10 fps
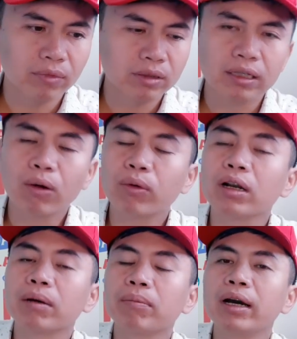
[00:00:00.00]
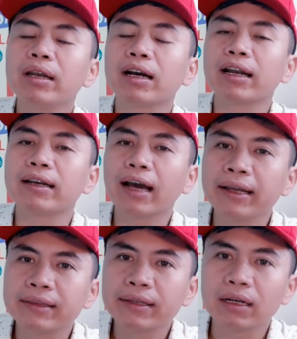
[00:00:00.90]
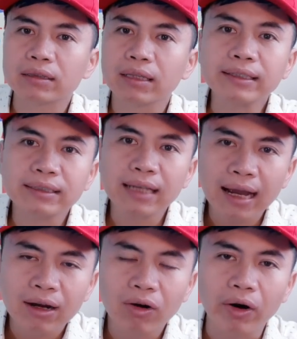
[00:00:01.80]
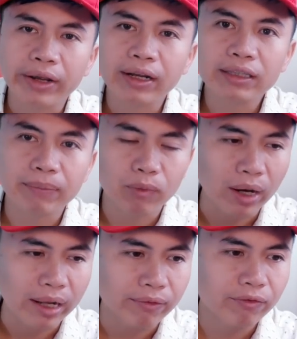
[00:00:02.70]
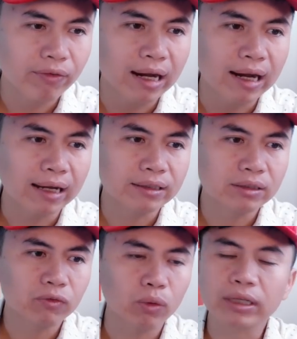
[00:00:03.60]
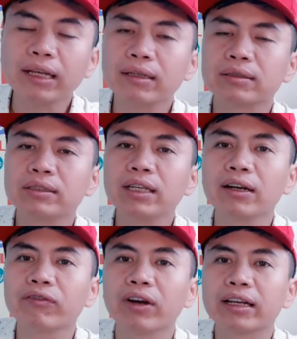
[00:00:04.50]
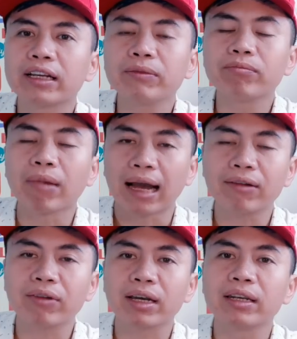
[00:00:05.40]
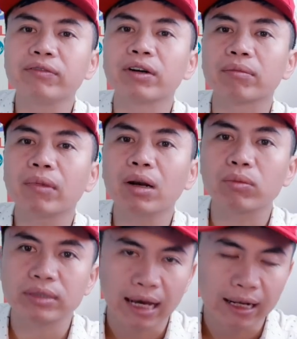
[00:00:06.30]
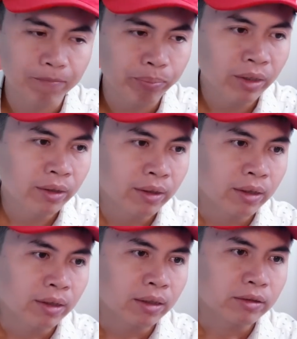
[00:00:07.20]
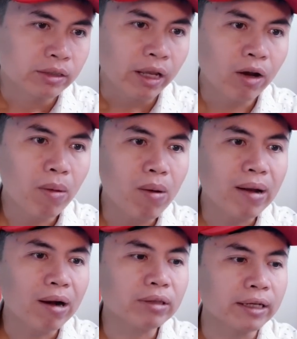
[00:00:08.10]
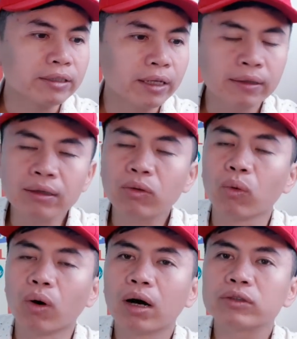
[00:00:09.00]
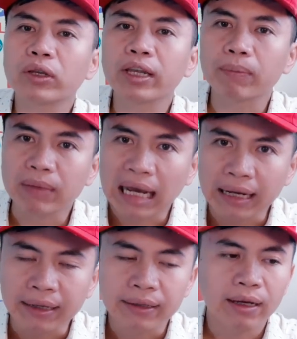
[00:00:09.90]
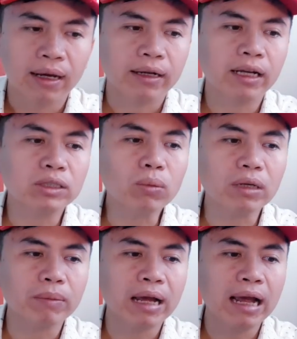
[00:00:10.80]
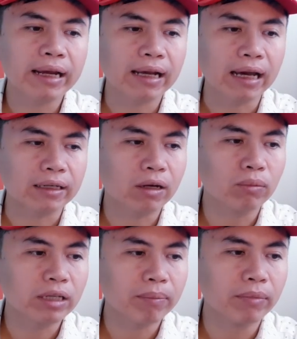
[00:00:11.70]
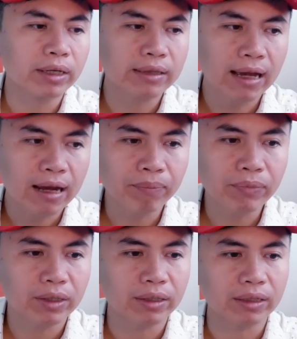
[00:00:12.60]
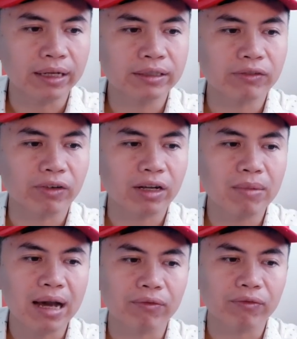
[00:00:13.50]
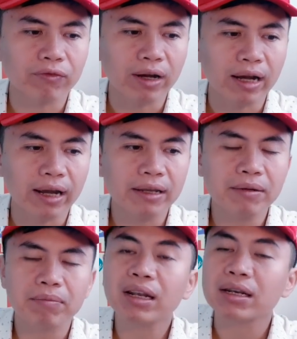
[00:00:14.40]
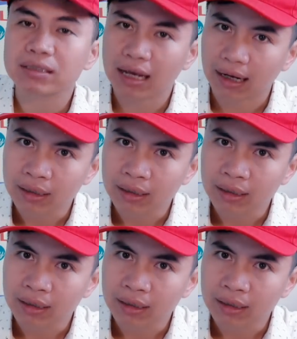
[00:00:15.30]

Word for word: sau được mới được gần đây thì được tách ra khỏi cái tập đoàn và phụ trách riêng về cái mảng và cái lĩnh vực bất động sản theo báo cáo tài chính của doanh nghiệp này à, kết thúc năm 2018 thì anh chị và các bạn phải biết được rằng